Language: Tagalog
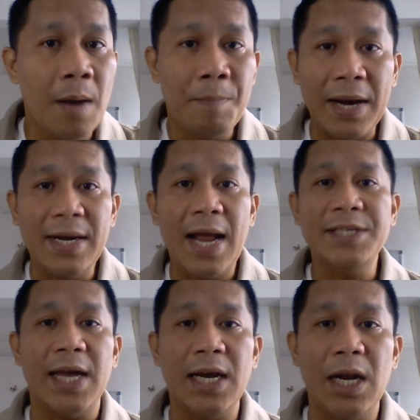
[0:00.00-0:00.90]
Pag
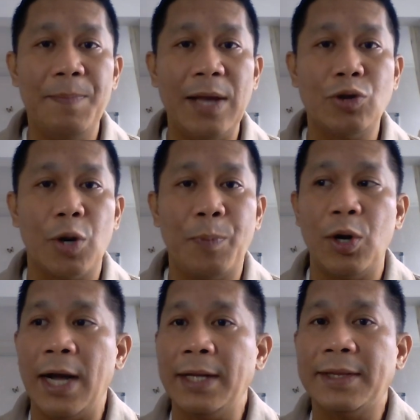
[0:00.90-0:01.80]
nasa elevator
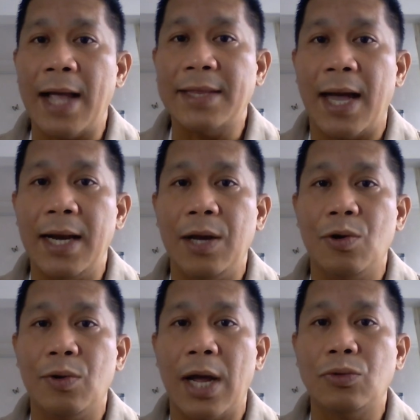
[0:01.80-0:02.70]
po,
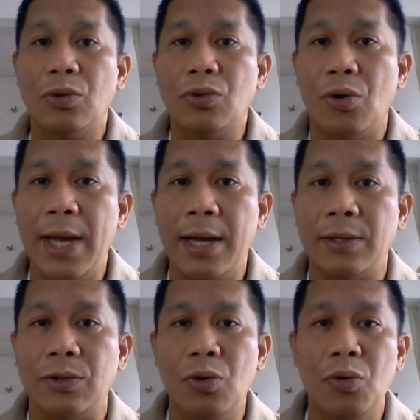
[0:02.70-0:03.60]
nagtatalikuran. Totoo
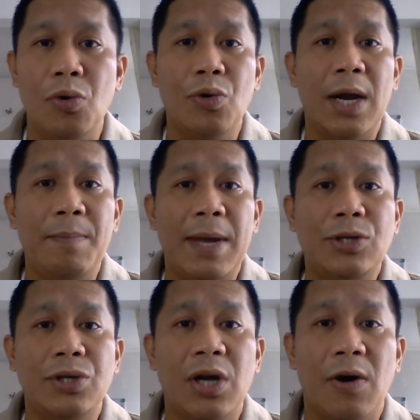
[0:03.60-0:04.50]
yan. Nung una,
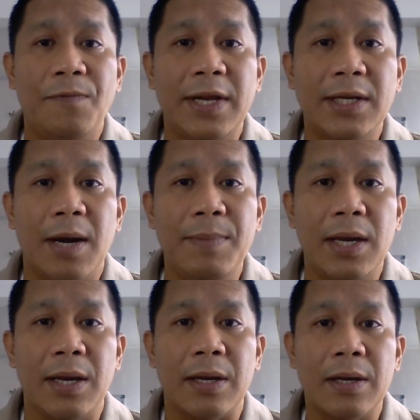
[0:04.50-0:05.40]
medyo na-offend
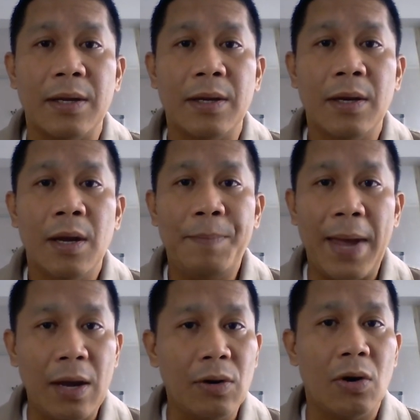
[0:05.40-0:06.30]
kami.
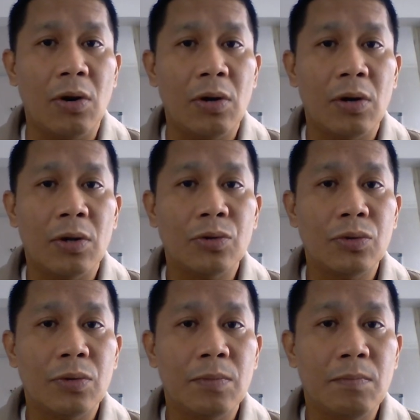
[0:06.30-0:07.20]
Pero,
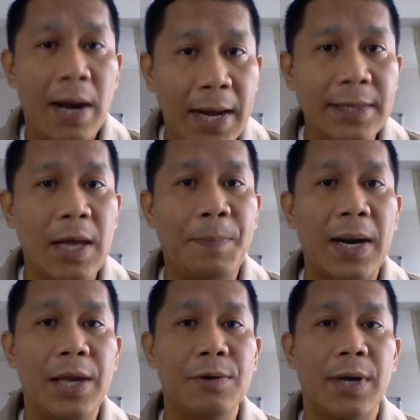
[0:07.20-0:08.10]
Maganda
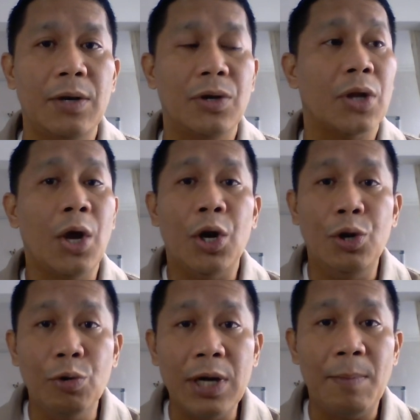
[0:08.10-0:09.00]
pala yung ganun.
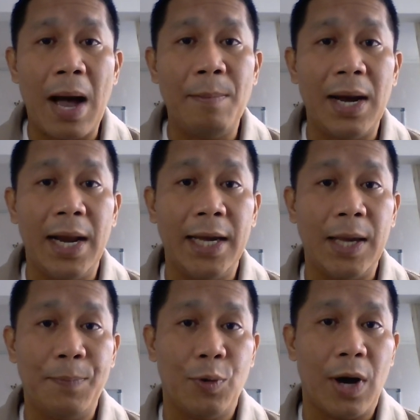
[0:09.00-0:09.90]
Nung
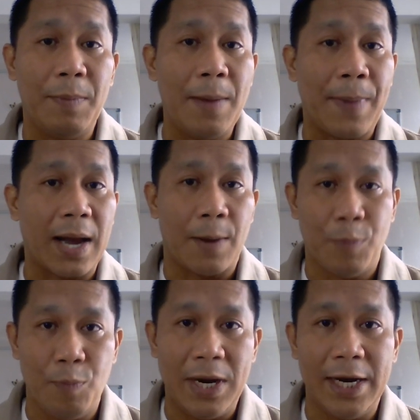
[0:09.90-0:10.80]
namamalengke po kami
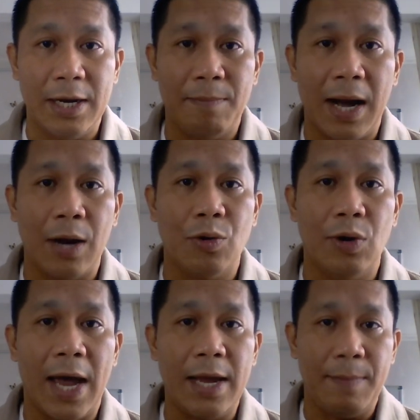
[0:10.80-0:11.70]
para bumili ng mga
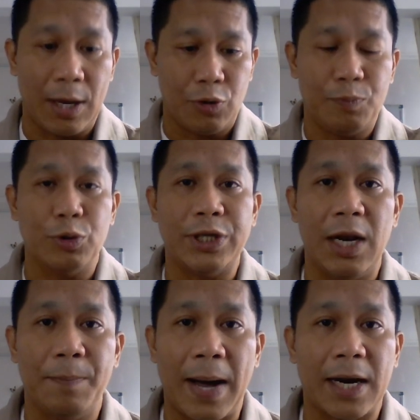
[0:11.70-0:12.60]
gulay, meron po
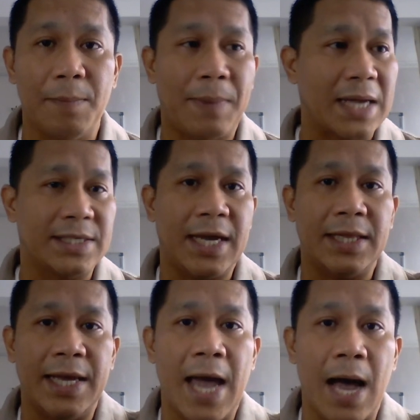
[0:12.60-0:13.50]
silang parang
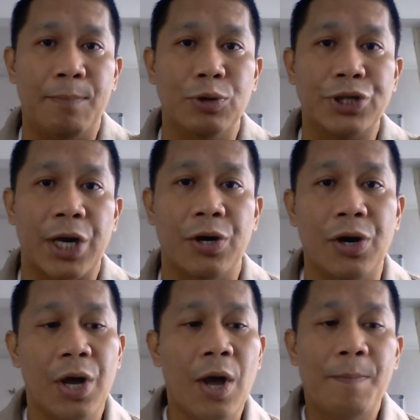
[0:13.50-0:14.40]
basket iaabot
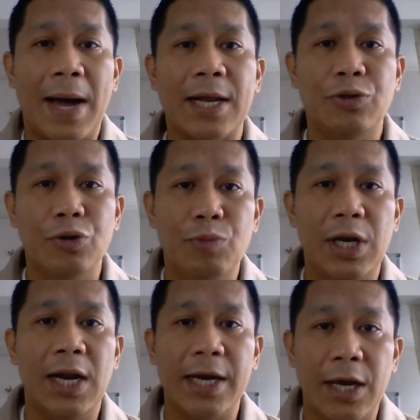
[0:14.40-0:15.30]
sa'yo para doon mo
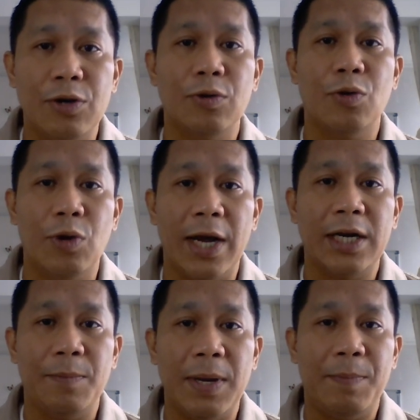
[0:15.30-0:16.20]
ilagay yung gulay
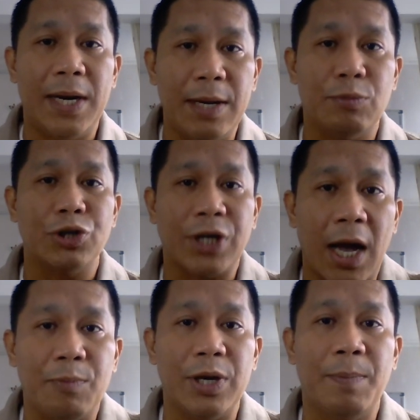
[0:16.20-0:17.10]
na bibilin mo
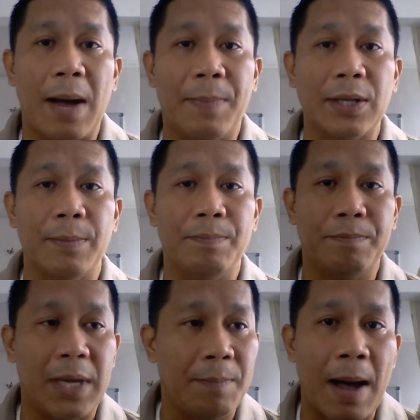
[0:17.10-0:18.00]
tsaka mo ibaba,
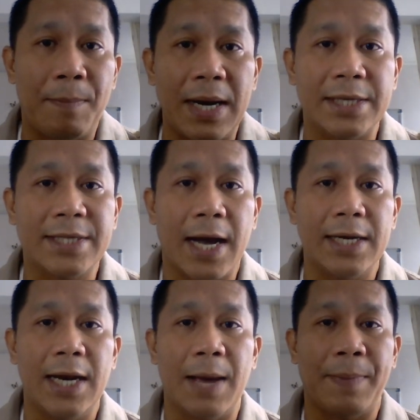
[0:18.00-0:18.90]
ibabalik sa
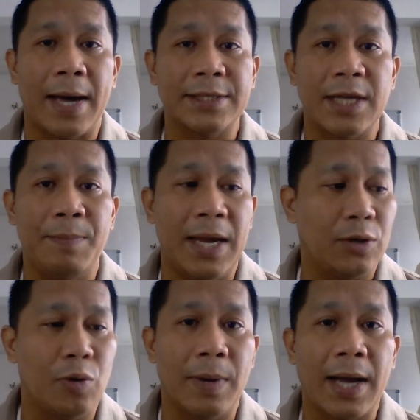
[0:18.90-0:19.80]
kanila para
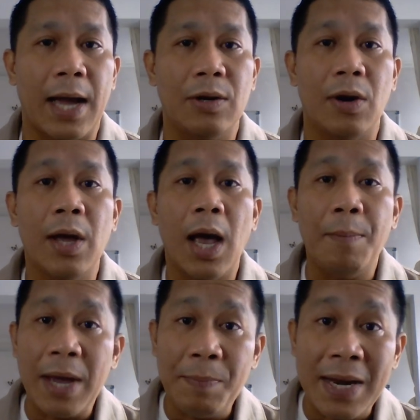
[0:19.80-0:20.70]
sabihin kung magkano.
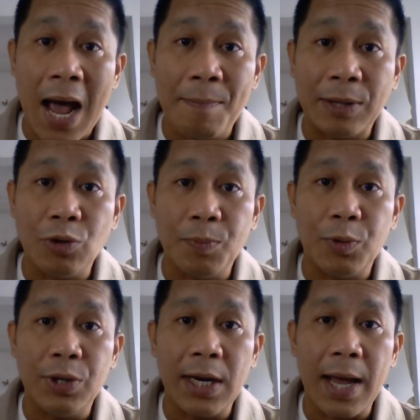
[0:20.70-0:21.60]
Abay, binabato
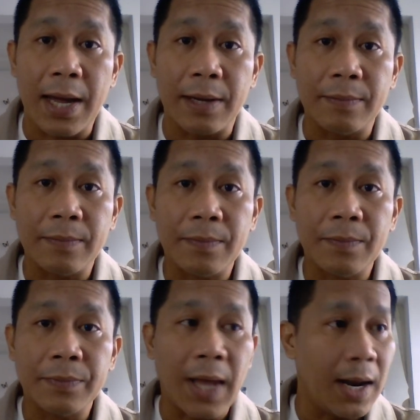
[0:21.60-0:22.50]
po nila.
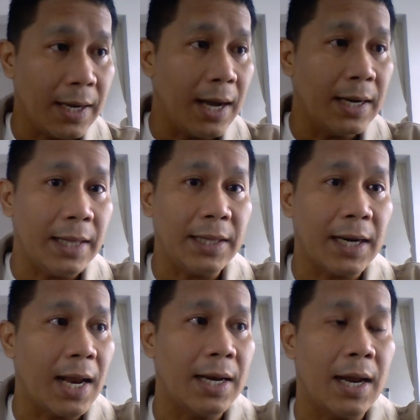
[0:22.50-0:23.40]
Talagang
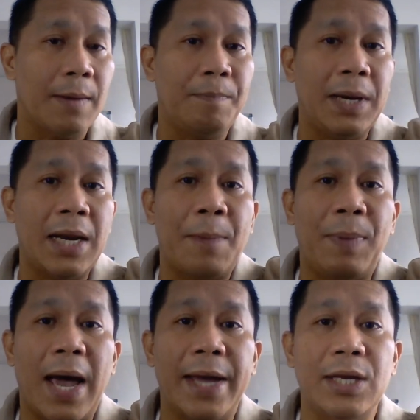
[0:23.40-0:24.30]
literal na
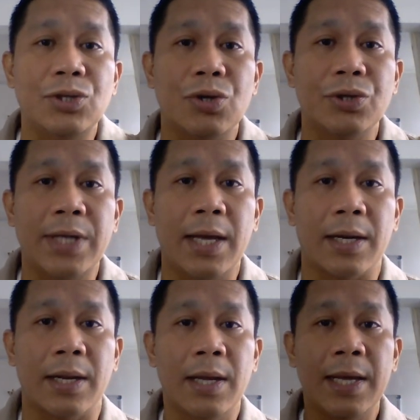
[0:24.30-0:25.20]
plinaplying
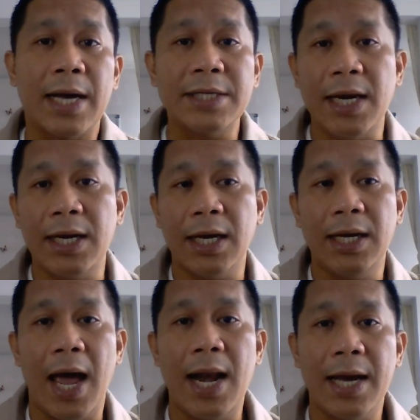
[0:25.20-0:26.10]
saucer. Kasi
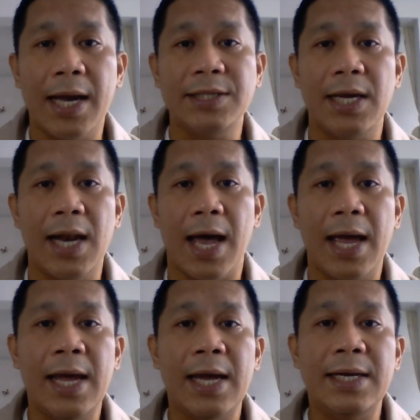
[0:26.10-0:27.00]
naglalagay
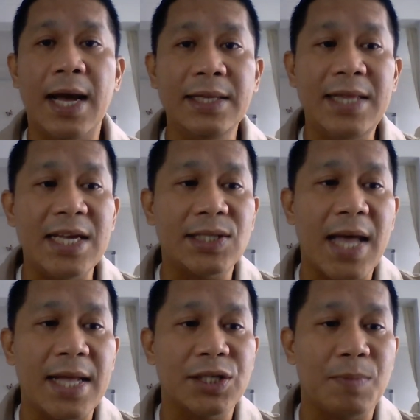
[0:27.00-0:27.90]
sila ng
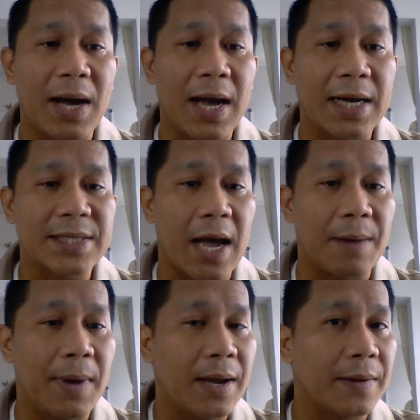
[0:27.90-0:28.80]
distance mga
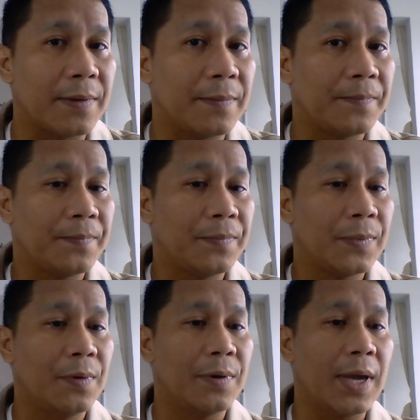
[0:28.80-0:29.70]
kasama.
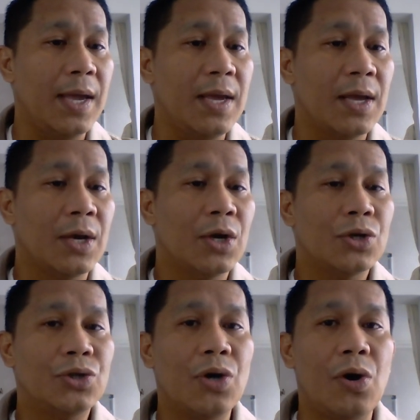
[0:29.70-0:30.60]
Okay?
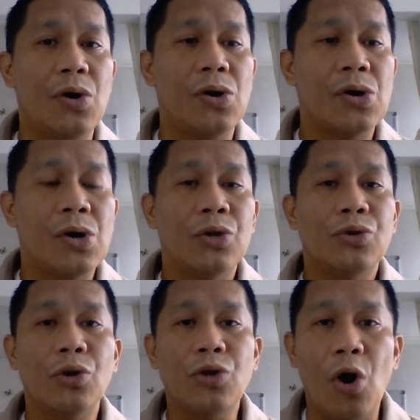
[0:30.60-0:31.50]
So,
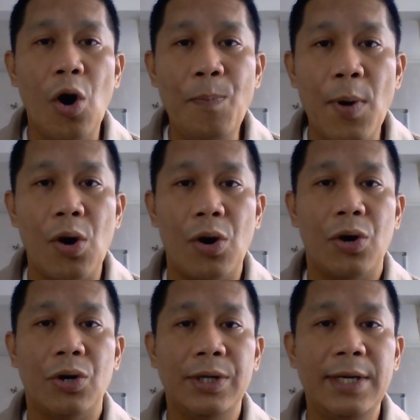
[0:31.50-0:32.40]
totoo po
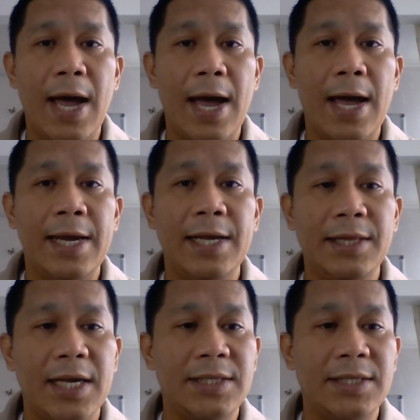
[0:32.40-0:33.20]
na hindi